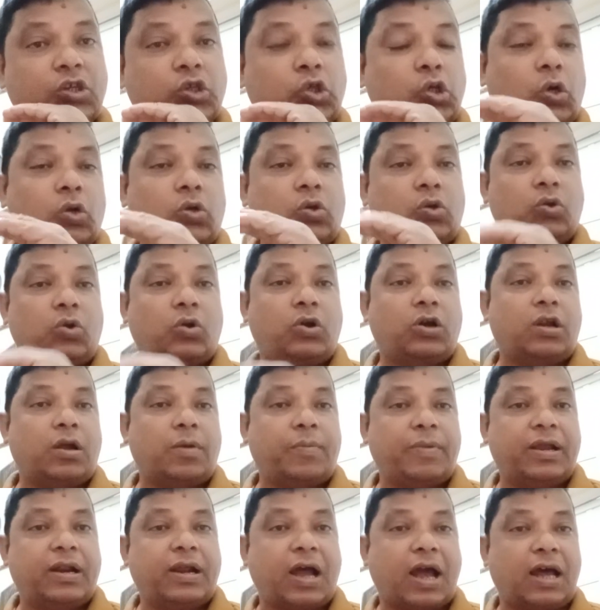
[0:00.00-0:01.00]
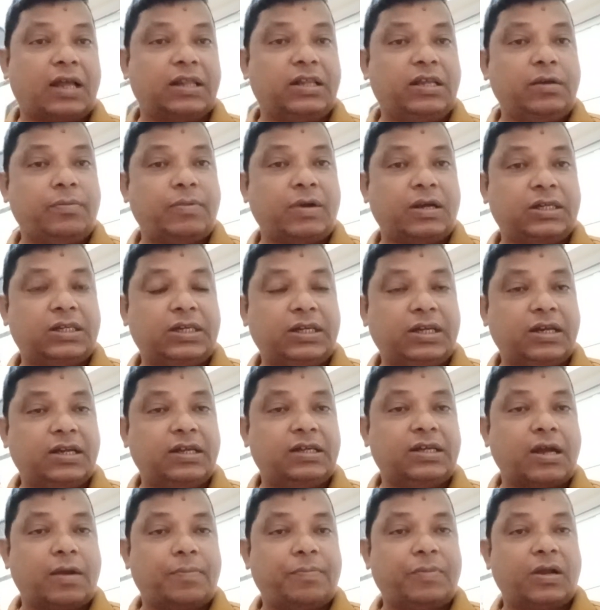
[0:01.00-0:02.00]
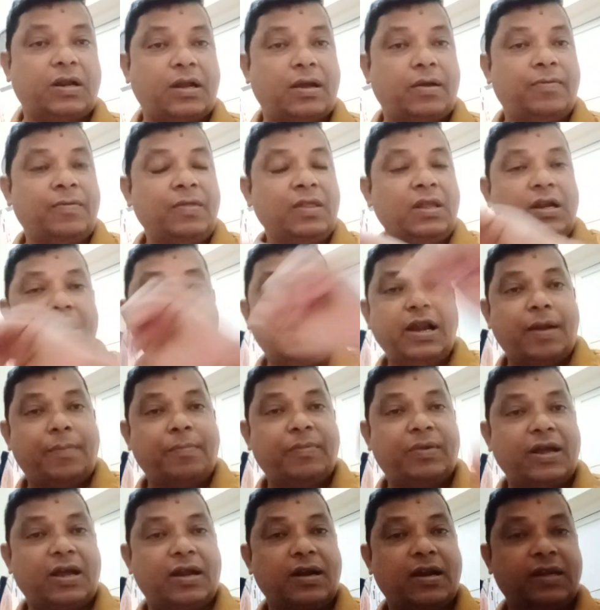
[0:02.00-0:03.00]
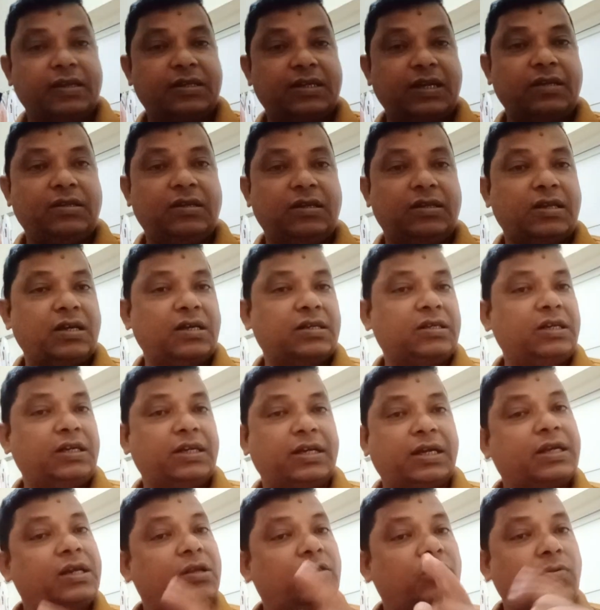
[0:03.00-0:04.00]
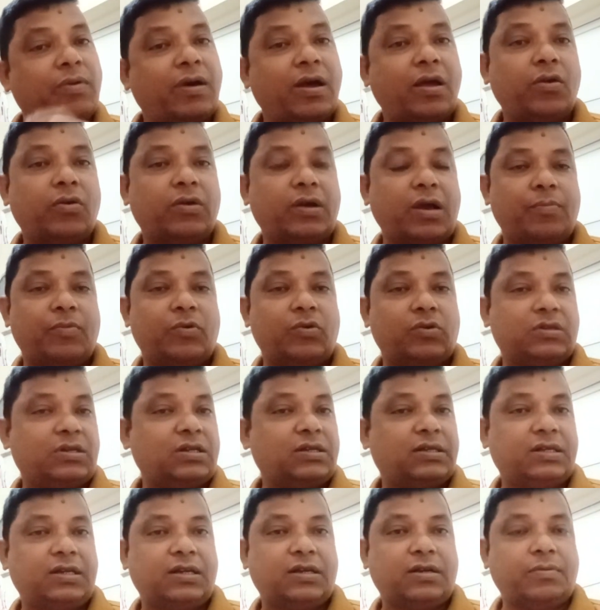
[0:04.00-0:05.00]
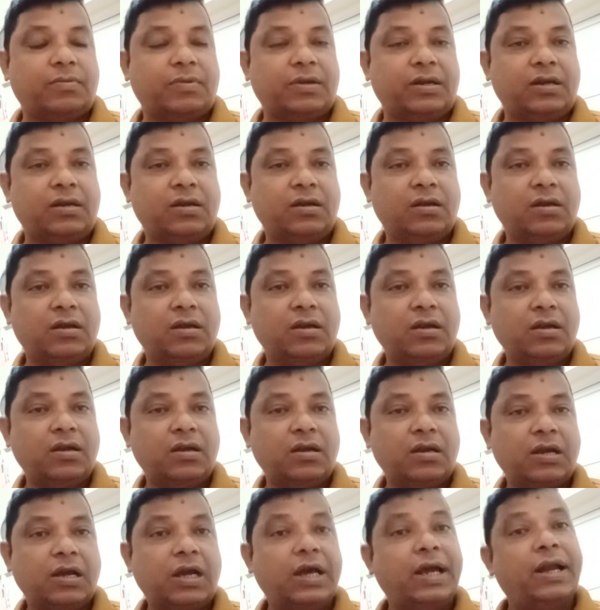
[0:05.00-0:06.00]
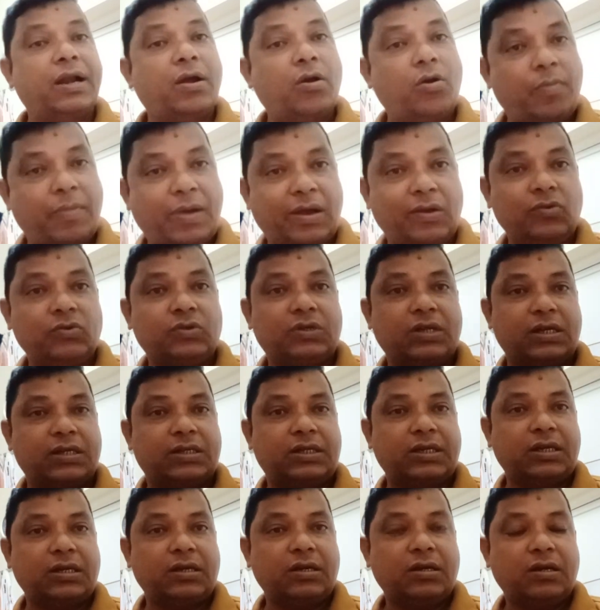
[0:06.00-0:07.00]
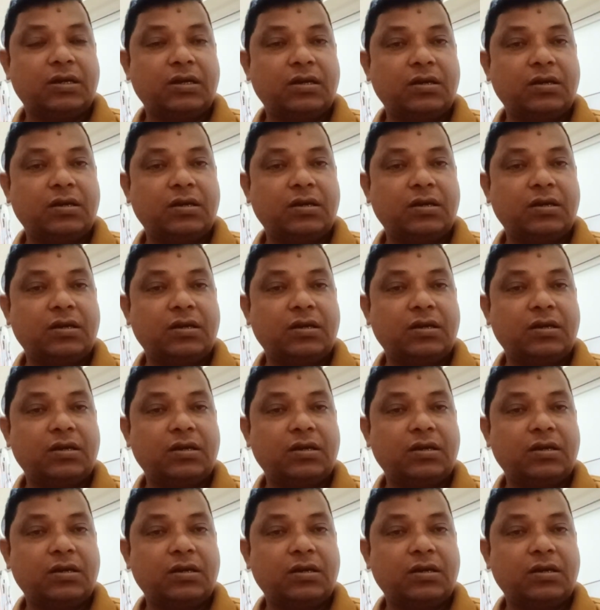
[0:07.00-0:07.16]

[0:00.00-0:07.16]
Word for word: যে চট্টগ্রামের আদিবাসীরা যে আপনারা ল্যাম্পটা নাচাই দিতে আসেন এটা কিন্তু ভালো কাম করতেছেন না ভাই এরাও মানুষ আছে